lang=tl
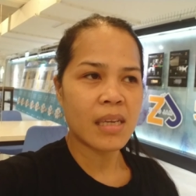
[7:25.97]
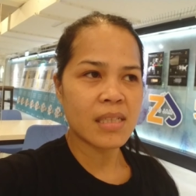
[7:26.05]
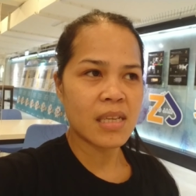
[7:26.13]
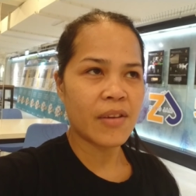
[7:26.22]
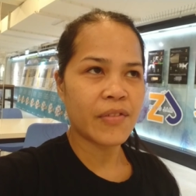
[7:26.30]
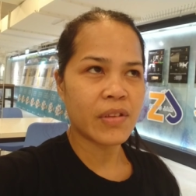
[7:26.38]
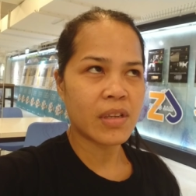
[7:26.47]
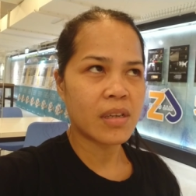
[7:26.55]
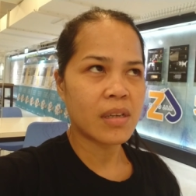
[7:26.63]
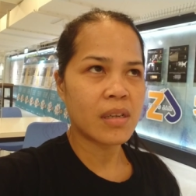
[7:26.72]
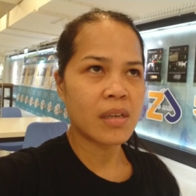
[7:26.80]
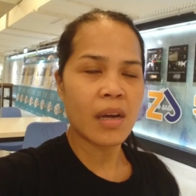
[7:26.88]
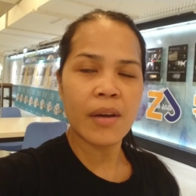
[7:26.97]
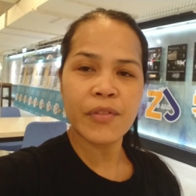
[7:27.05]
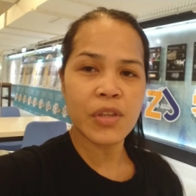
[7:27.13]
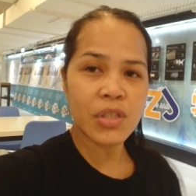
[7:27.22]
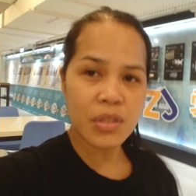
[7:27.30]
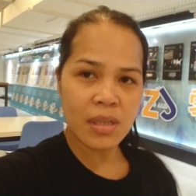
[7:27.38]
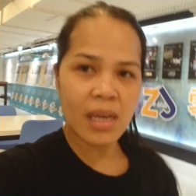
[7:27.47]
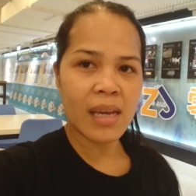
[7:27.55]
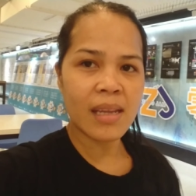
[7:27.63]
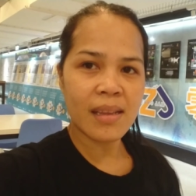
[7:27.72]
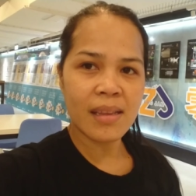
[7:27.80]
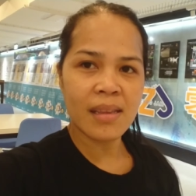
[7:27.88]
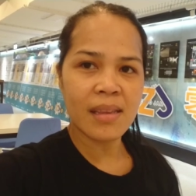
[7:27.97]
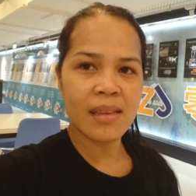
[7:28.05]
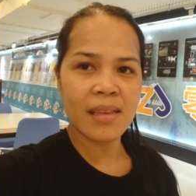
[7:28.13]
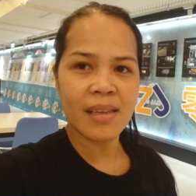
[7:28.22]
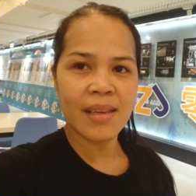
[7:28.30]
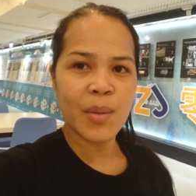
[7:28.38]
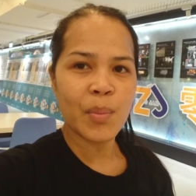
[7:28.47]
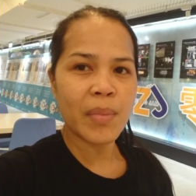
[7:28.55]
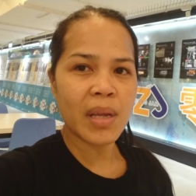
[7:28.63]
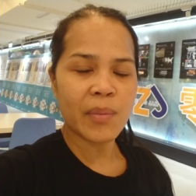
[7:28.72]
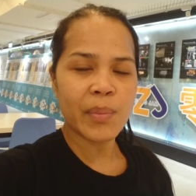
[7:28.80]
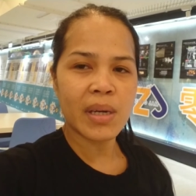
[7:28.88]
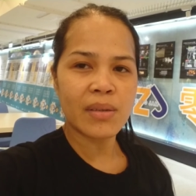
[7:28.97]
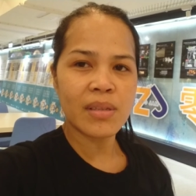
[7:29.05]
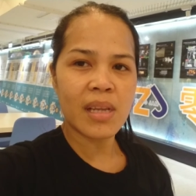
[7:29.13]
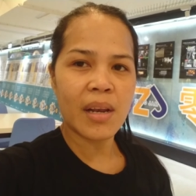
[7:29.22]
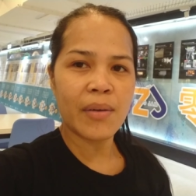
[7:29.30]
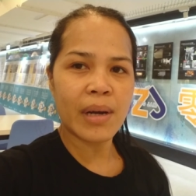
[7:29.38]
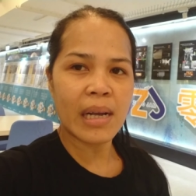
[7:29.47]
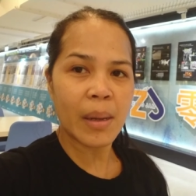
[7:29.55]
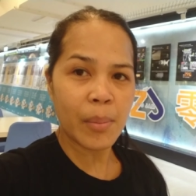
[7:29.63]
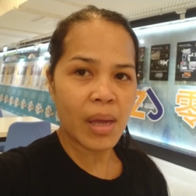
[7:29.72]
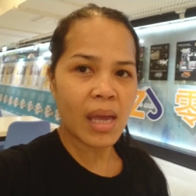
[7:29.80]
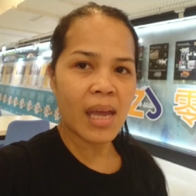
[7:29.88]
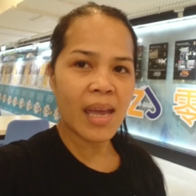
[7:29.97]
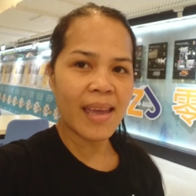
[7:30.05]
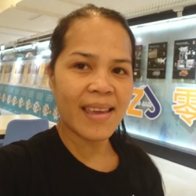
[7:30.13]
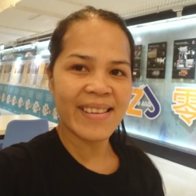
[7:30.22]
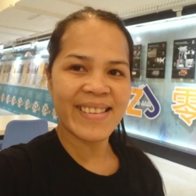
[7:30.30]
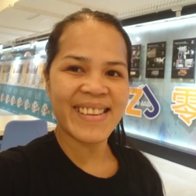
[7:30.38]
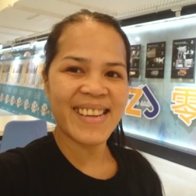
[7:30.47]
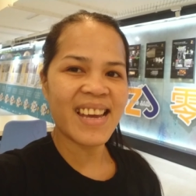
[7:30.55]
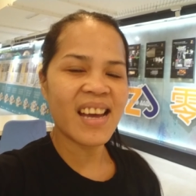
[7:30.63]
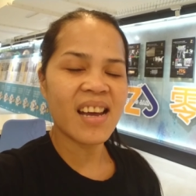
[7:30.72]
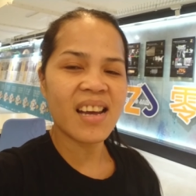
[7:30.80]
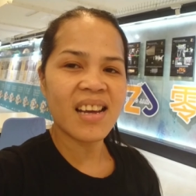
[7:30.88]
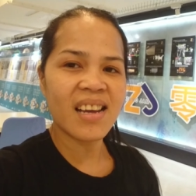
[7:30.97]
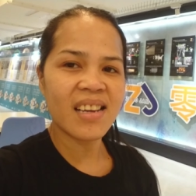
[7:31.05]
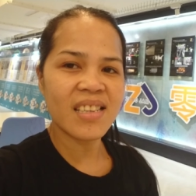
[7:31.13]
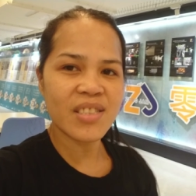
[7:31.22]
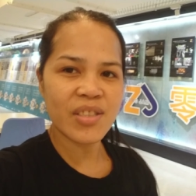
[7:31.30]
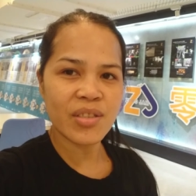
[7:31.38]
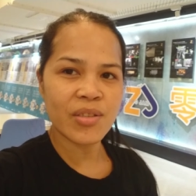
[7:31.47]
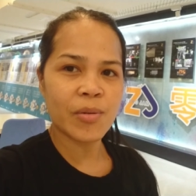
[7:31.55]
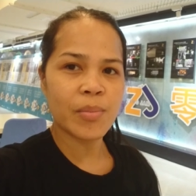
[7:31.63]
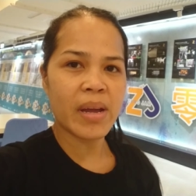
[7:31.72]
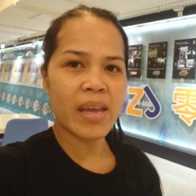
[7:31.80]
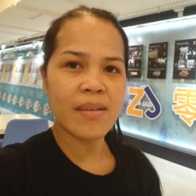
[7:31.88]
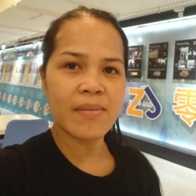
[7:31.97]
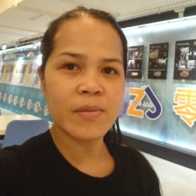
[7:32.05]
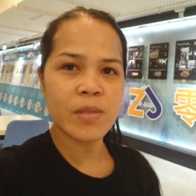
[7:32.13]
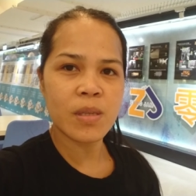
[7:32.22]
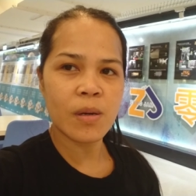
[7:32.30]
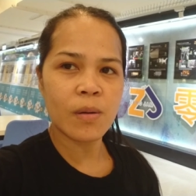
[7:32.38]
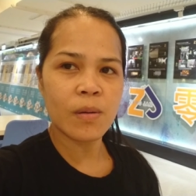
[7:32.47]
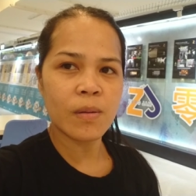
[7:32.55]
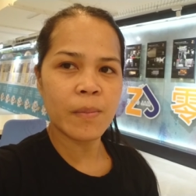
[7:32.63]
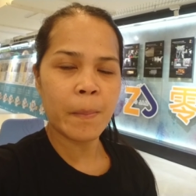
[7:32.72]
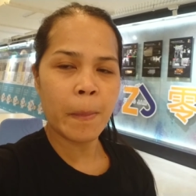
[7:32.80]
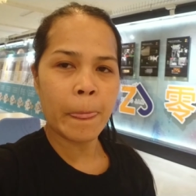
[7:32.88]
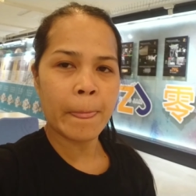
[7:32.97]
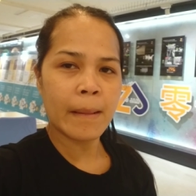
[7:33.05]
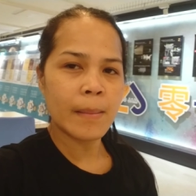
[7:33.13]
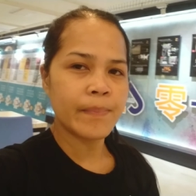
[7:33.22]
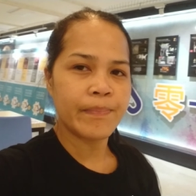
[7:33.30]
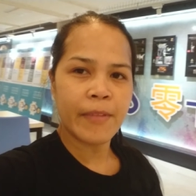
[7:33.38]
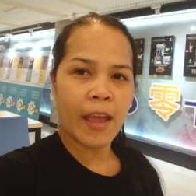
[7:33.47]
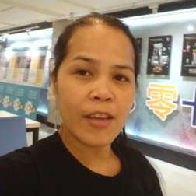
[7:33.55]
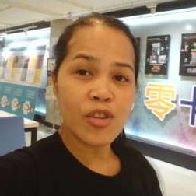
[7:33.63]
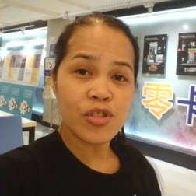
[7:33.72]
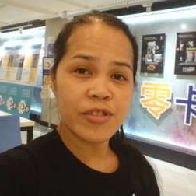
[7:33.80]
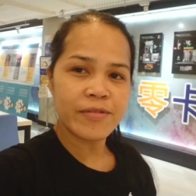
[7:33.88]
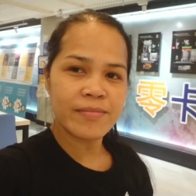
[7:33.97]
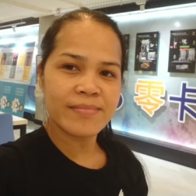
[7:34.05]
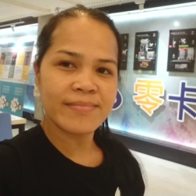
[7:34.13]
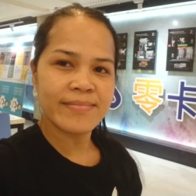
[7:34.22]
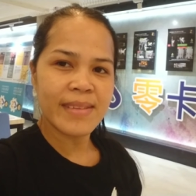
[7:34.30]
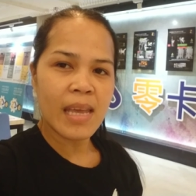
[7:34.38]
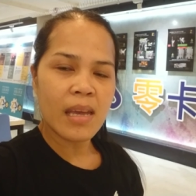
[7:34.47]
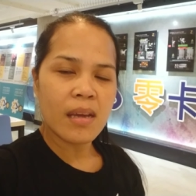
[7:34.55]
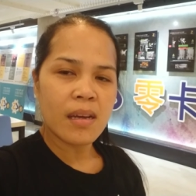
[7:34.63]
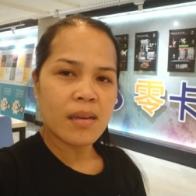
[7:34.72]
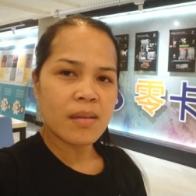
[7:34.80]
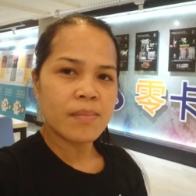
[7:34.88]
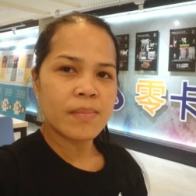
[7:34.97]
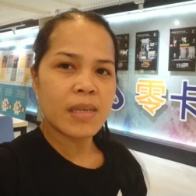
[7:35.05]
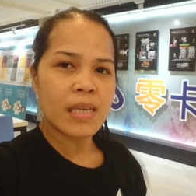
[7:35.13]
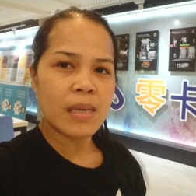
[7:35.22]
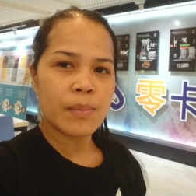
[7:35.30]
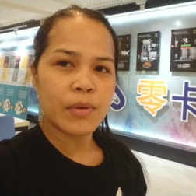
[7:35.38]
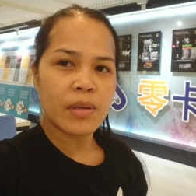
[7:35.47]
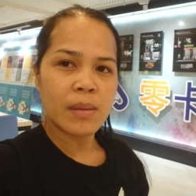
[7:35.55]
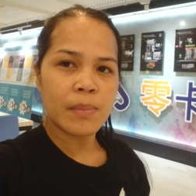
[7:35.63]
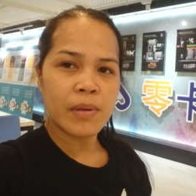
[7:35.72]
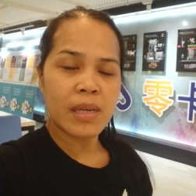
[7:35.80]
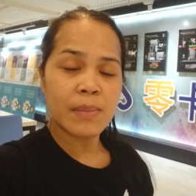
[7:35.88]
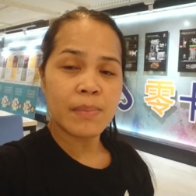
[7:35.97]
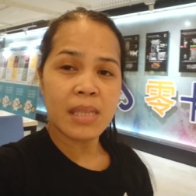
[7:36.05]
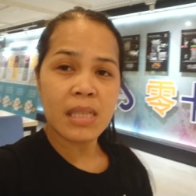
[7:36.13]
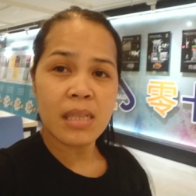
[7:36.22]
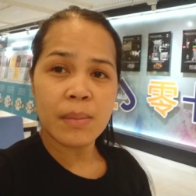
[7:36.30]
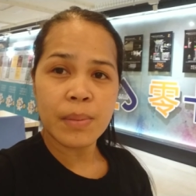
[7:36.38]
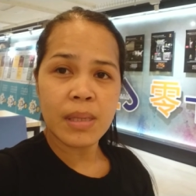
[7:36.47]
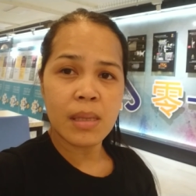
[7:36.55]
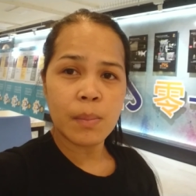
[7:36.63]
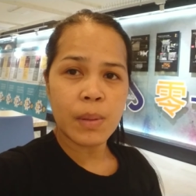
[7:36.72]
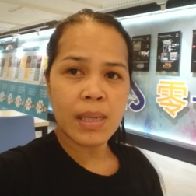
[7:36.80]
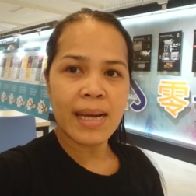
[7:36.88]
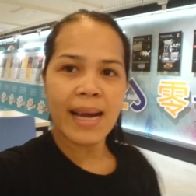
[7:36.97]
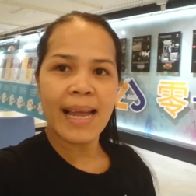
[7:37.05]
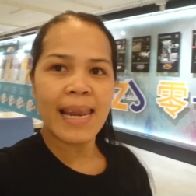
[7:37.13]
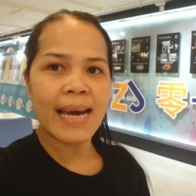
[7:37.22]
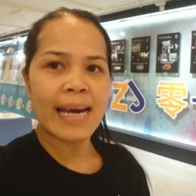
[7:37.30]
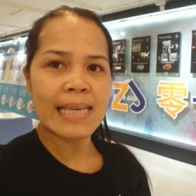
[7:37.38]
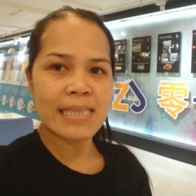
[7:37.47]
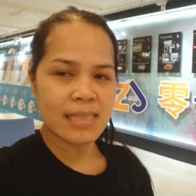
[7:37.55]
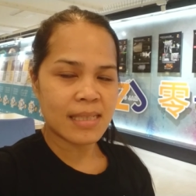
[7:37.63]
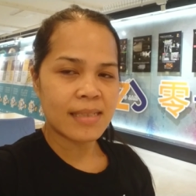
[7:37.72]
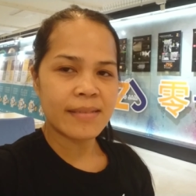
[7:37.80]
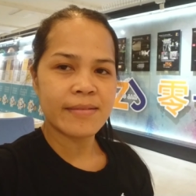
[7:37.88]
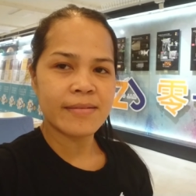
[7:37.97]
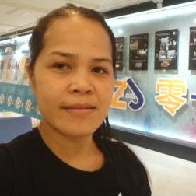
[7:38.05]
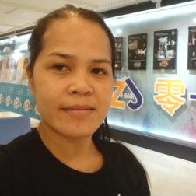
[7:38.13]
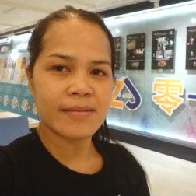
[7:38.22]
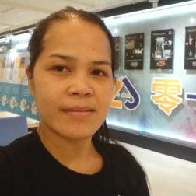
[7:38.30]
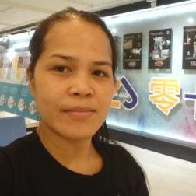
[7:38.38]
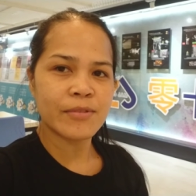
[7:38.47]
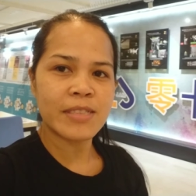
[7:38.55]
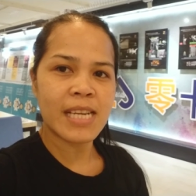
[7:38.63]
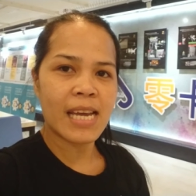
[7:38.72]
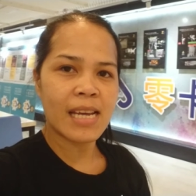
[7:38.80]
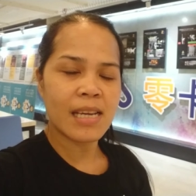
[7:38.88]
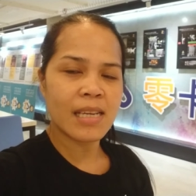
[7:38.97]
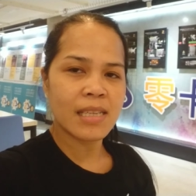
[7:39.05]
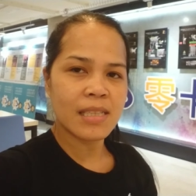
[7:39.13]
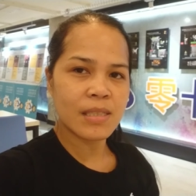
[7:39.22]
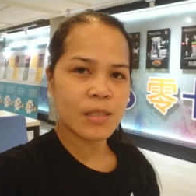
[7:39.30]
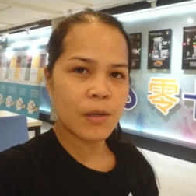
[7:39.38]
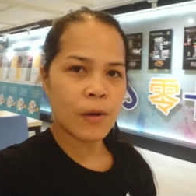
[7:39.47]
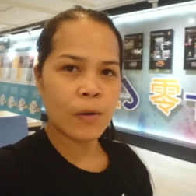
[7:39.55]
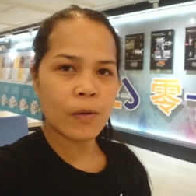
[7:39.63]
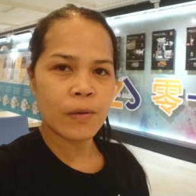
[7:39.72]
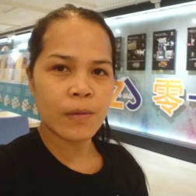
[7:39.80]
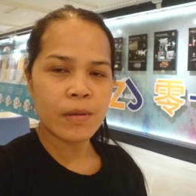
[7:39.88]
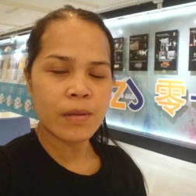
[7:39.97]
Kasi after, after tonight, meron pa akong dalawang gabi na isa-survive. So, ayun. Mag-ipon-ipon at magtitipid-tipid ng kalakasan muna. So,